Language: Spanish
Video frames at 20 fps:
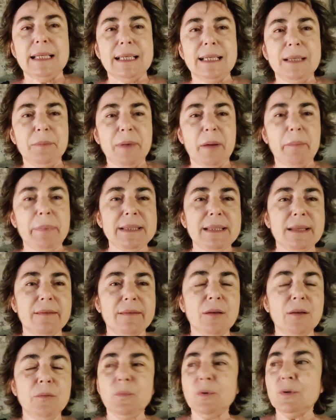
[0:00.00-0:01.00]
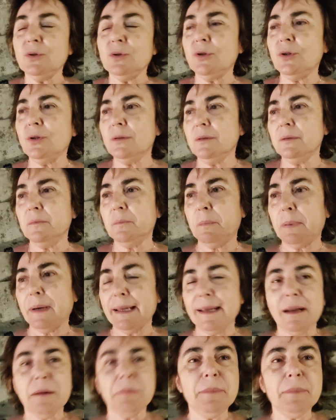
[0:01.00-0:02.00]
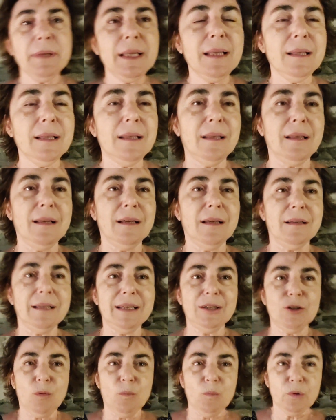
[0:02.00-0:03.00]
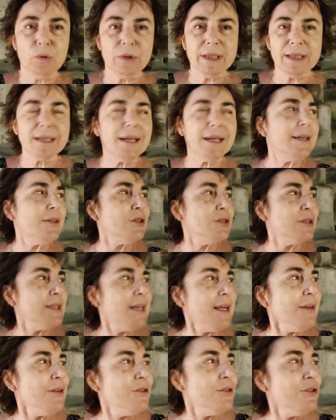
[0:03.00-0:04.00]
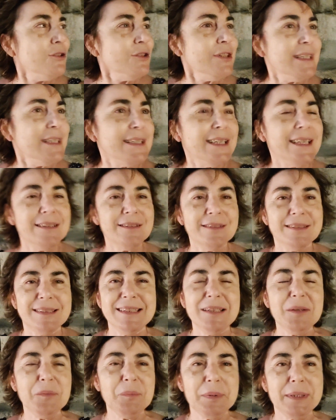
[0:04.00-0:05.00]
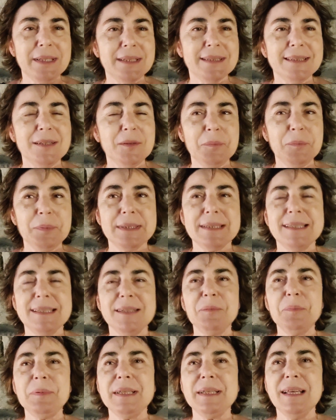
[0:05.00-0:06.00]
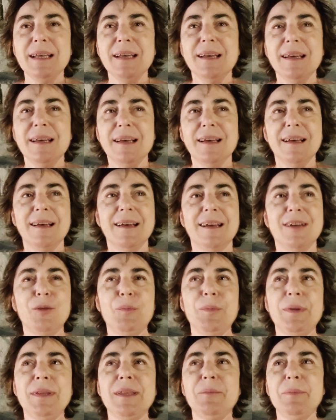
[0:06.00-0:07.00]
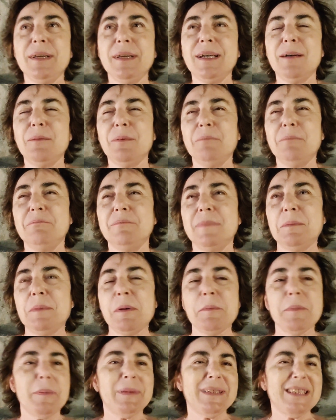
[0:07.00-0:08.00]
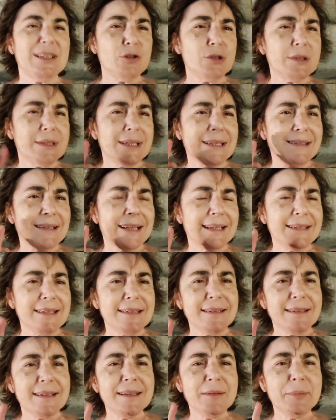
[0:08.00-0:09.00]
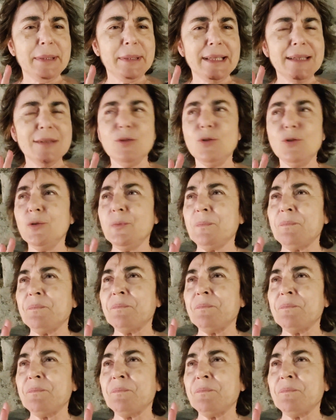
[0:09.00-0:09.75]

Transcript: y me apeteció un montón pararme y, comunicaros algo, ¿no? Es que siempre, siempre, siempre, como dice mi hija, mamá me ha pasado esta, tarde viendo